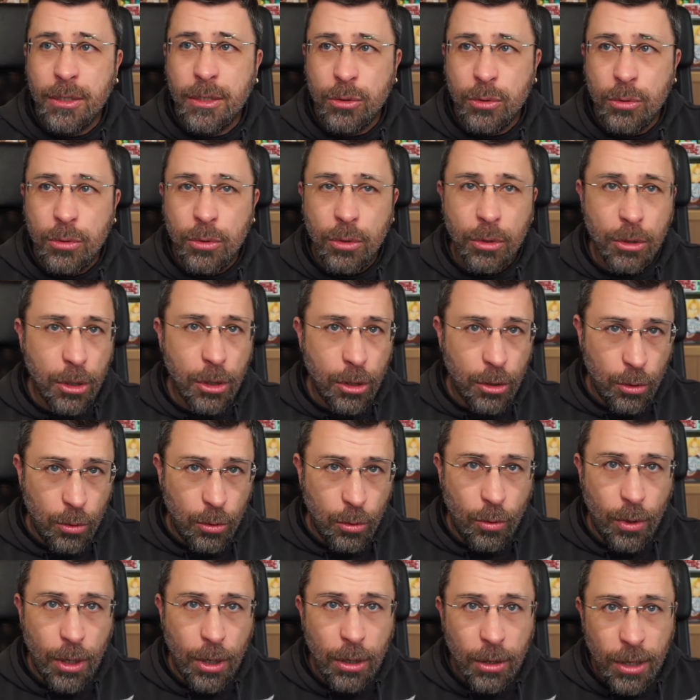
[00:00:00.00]
su
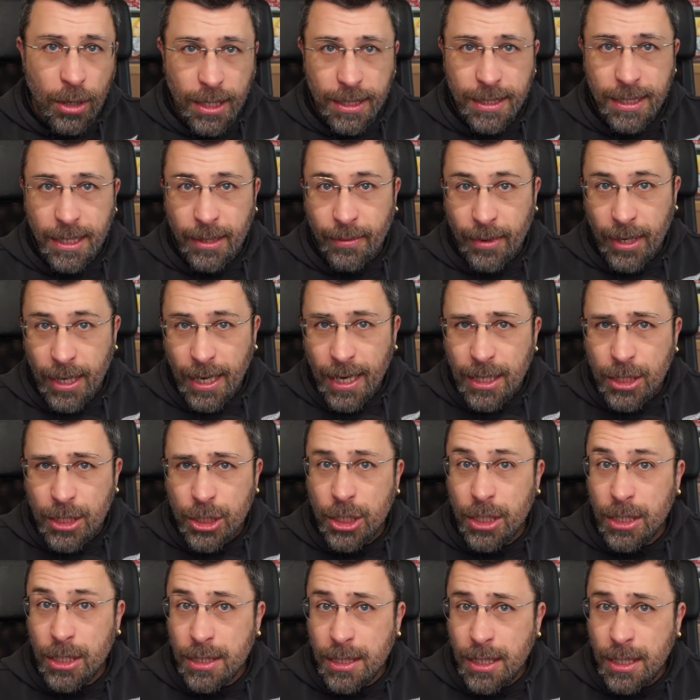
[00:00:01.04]
quello che andremo a
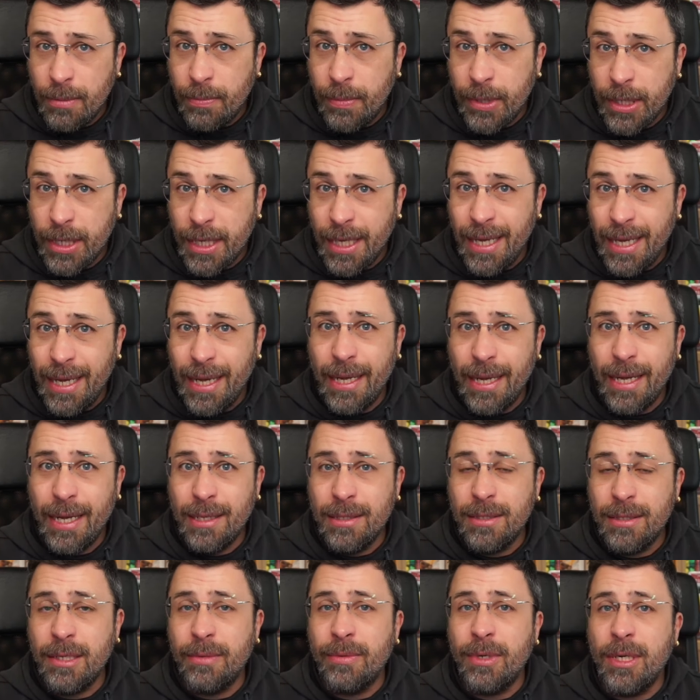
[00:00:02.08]
leggere e del perché
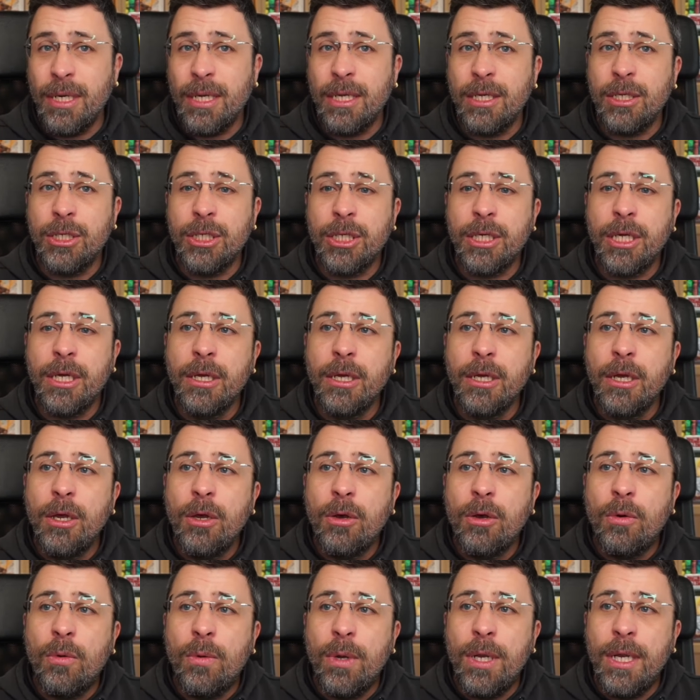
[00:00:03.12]
andremo a leggere
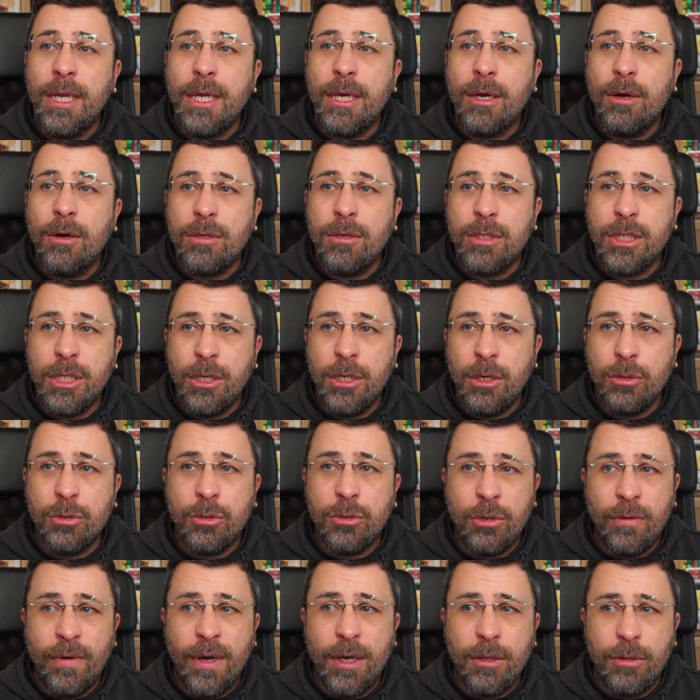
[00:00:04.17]
quelle cose, io ho
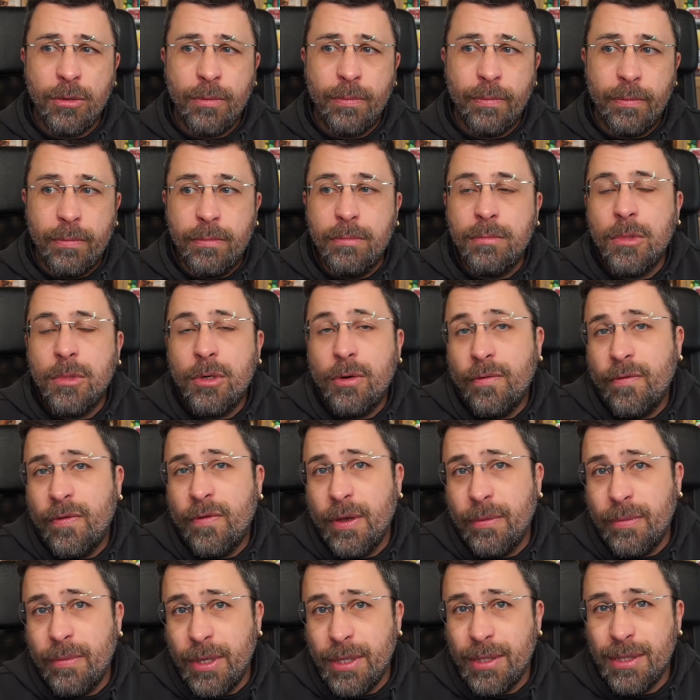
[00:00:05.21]
trovato
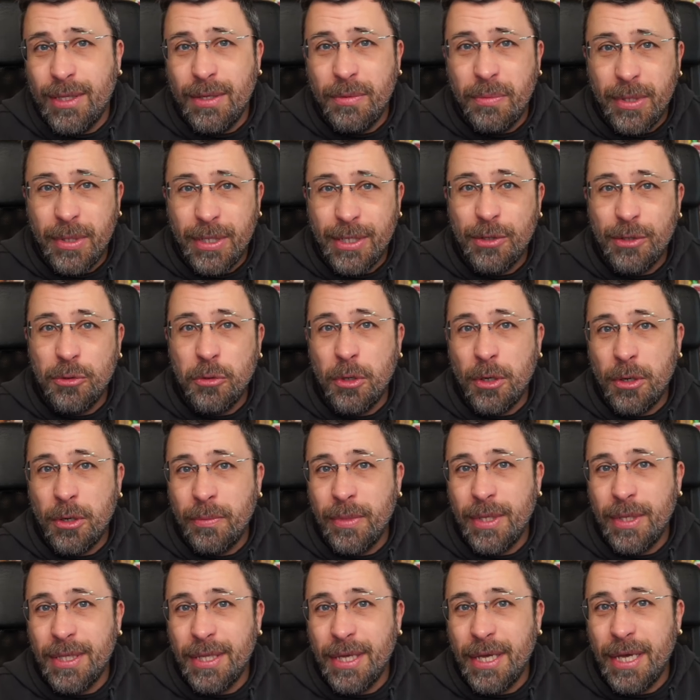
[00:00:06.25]
ovviamente
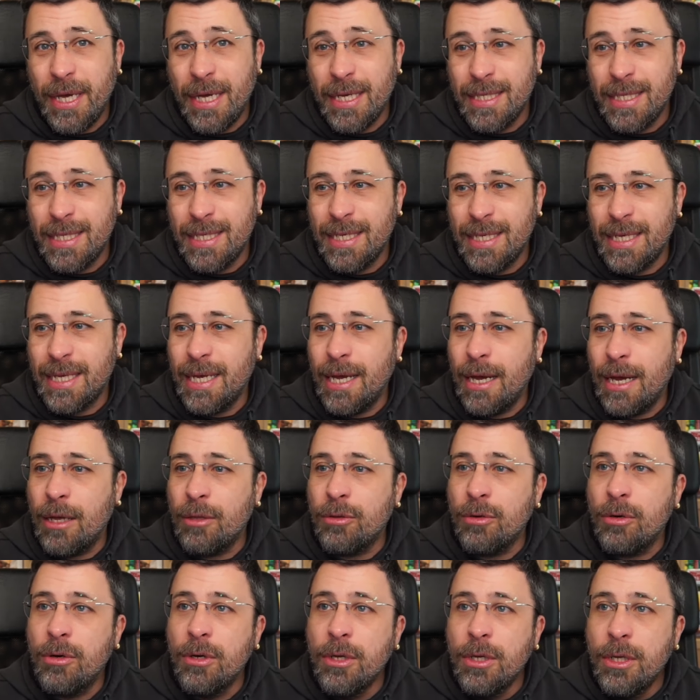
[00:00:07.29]
particolarmente
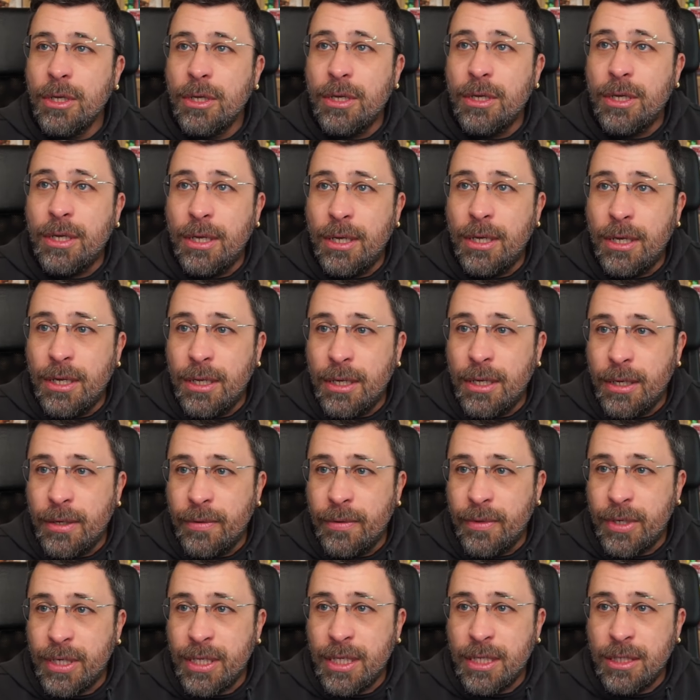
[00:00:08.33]
azzeccato il
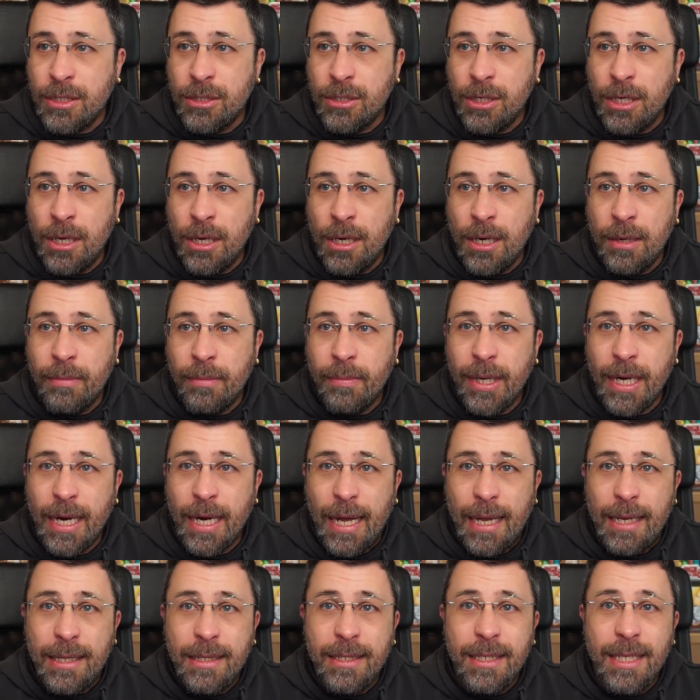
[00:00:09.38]
ehm, redazione della
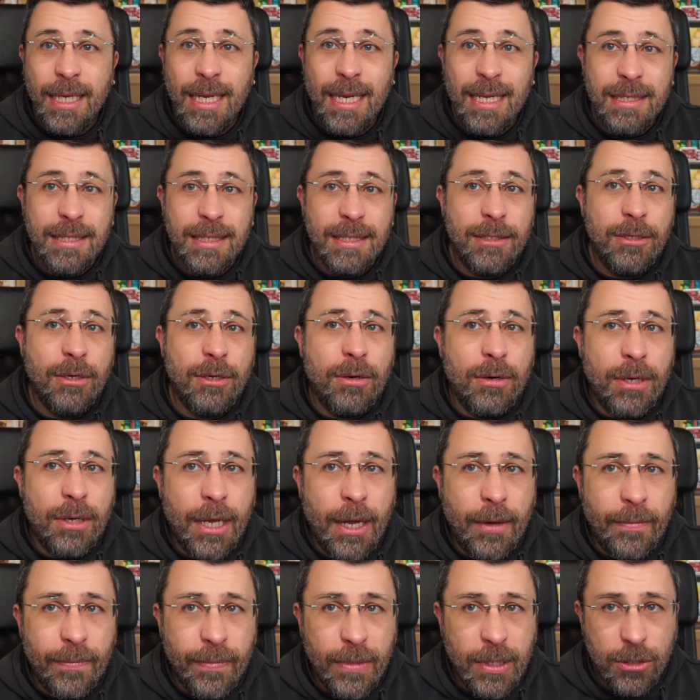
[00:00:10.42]
Baraldi, la
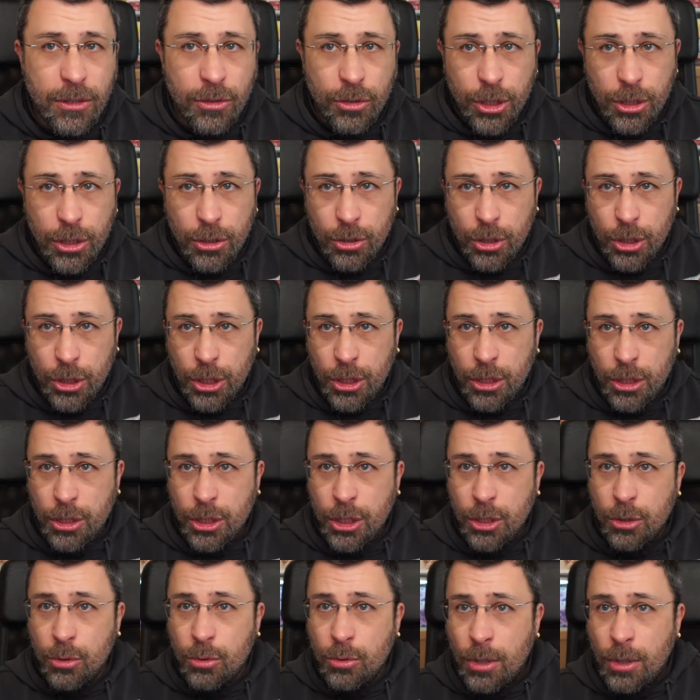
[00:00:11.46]
storia, soggetto e
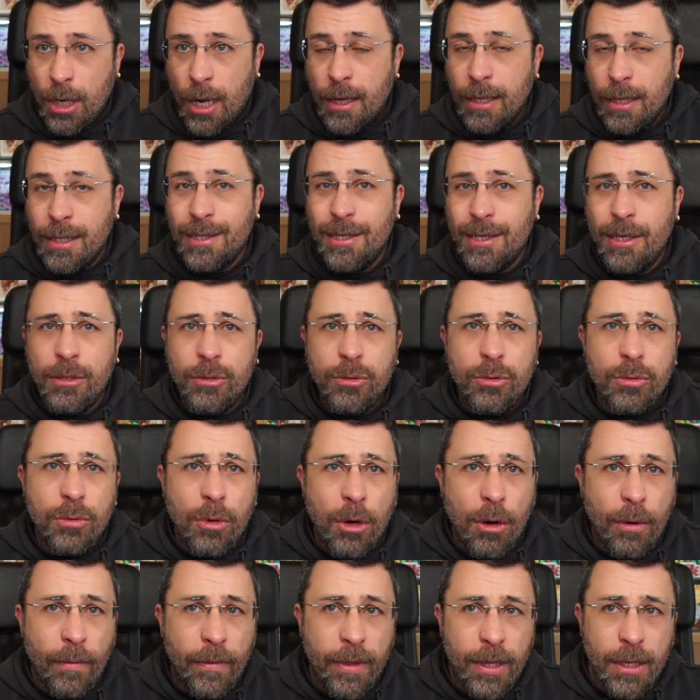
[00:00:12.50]
sceneggiatura del
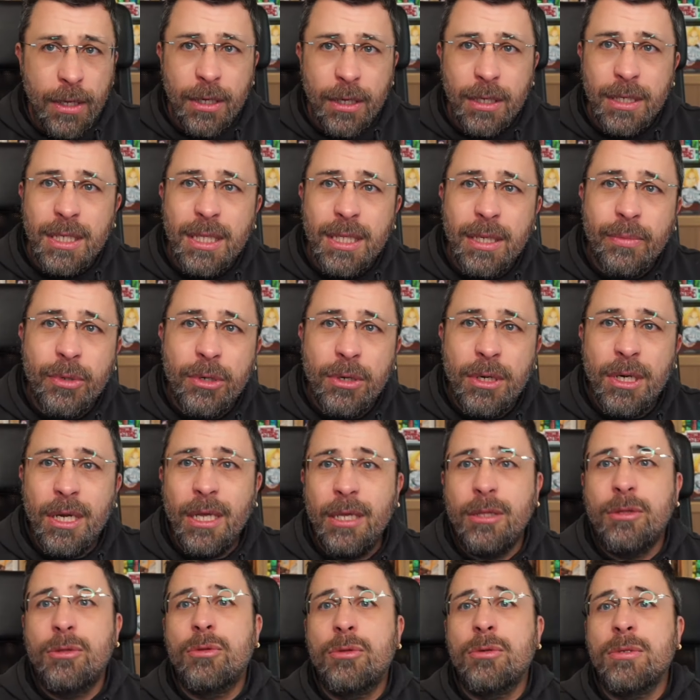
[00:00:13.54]
duo Rita
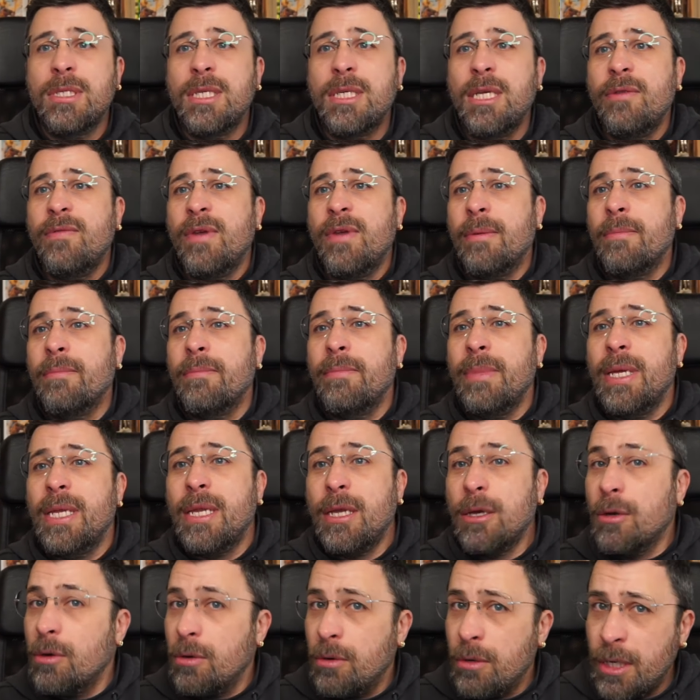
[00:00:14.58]
Porretto, Silvia
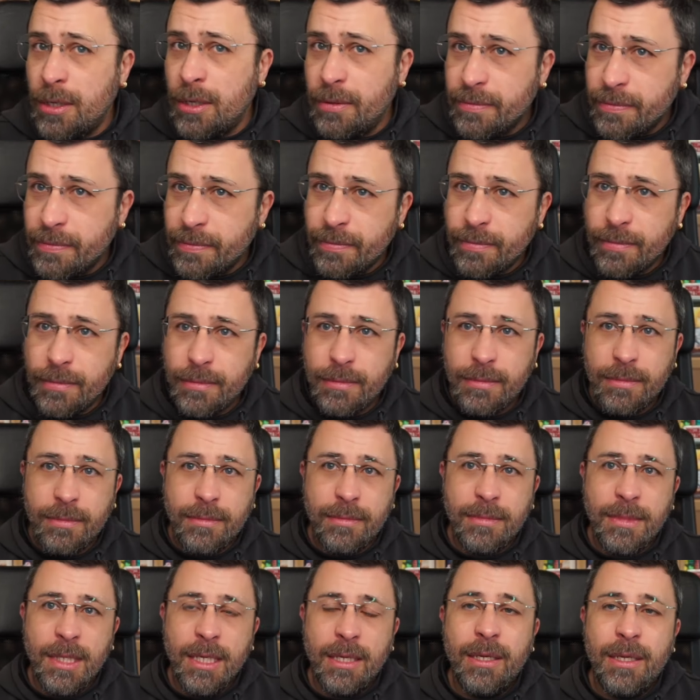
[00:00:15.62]
Mericone,
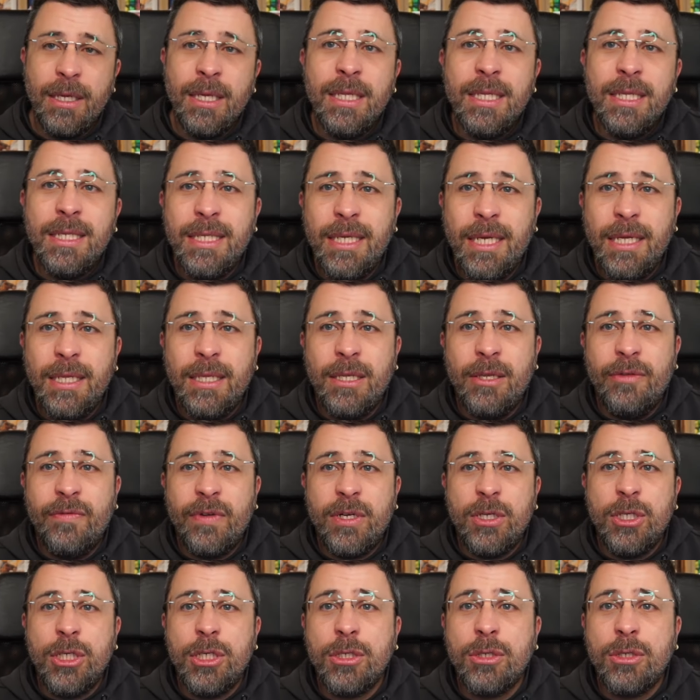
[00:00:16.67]
i disegni di
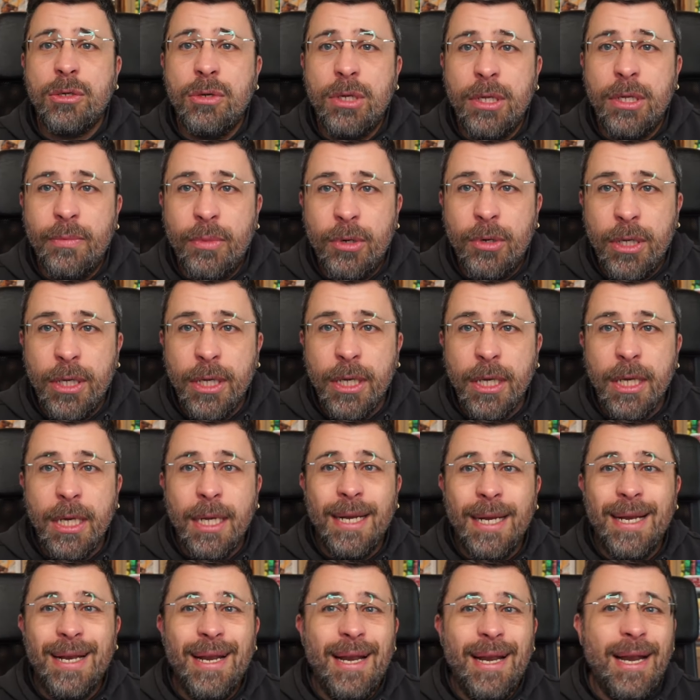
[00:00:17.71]
Francesco Ripoli,
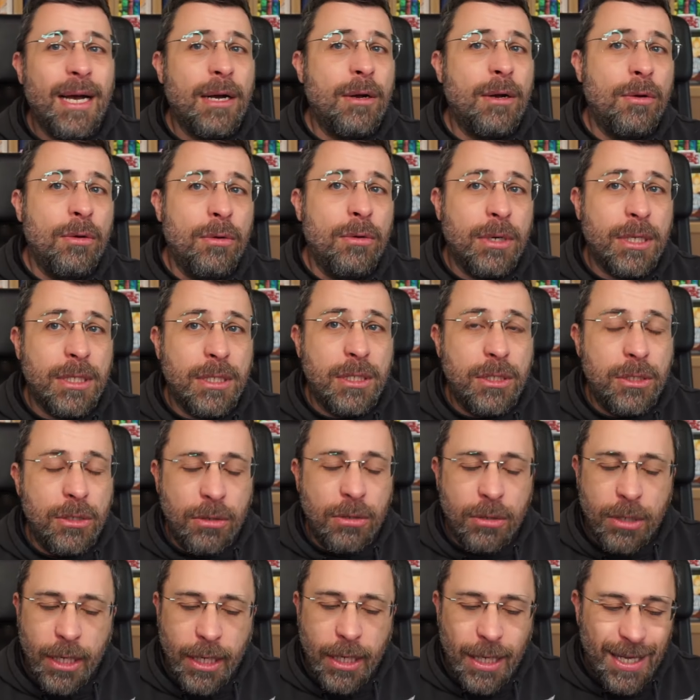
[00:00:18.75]
la
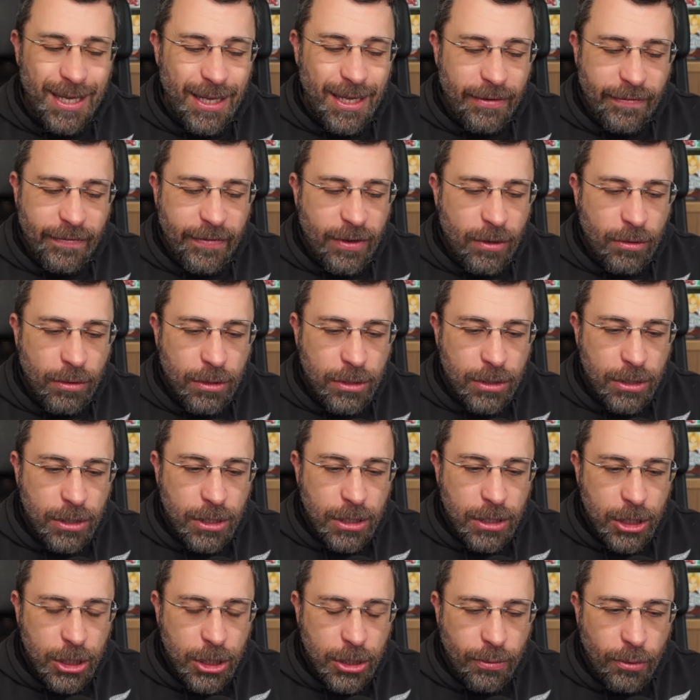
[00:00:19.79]
colorazione che ve lo
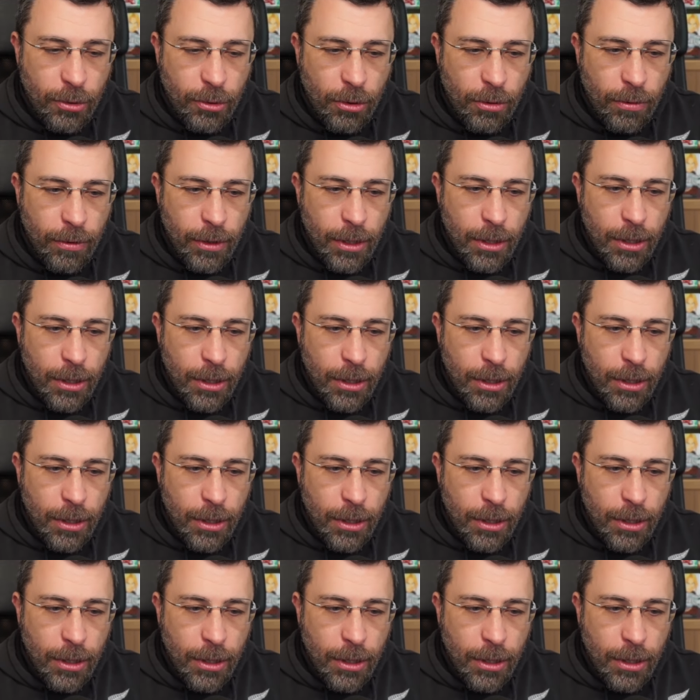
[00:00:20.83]
anticipo,